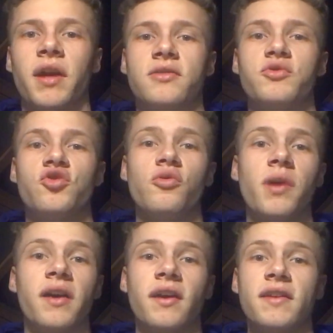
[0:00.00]
Par exemple, si tu
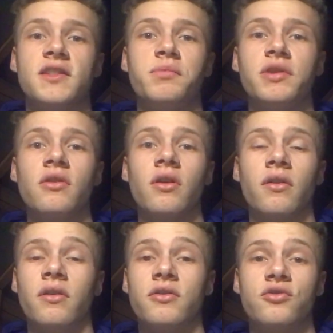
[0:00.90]
marques Endspinner
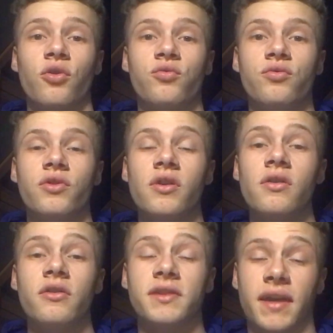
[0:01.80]
spinner euh, sur
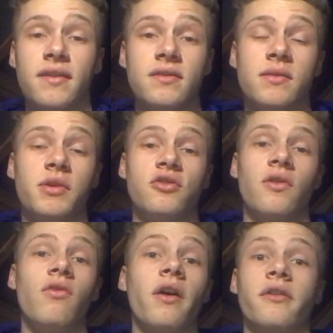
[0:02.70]
Google euh, Trend, et eh bien
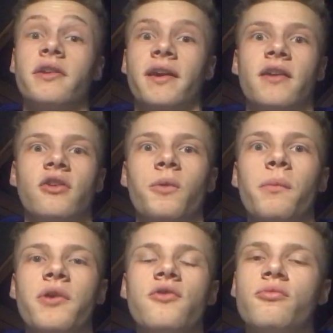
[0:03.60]
tu vas voir qu'il y a quelques
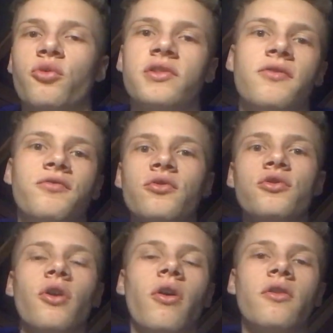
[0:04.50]
mois, ben, il y a eu une montée
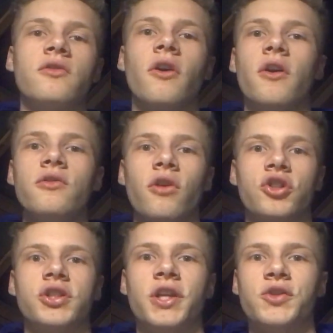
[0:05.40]
fulgurante de
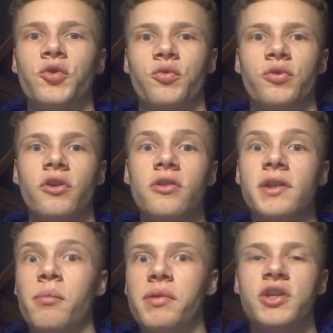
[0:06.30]
recherche sur Google.
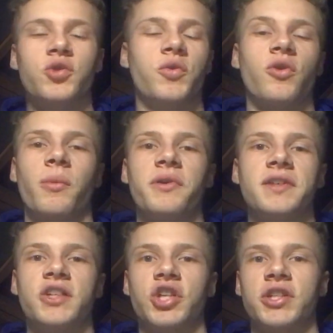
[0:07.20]
Il y a plein de gens qui ont
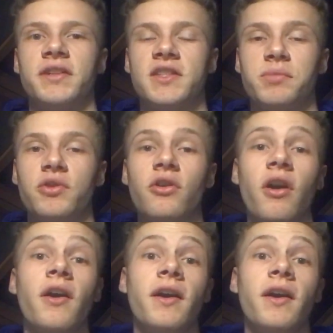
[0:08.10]
commencé à rechercher des Spinner.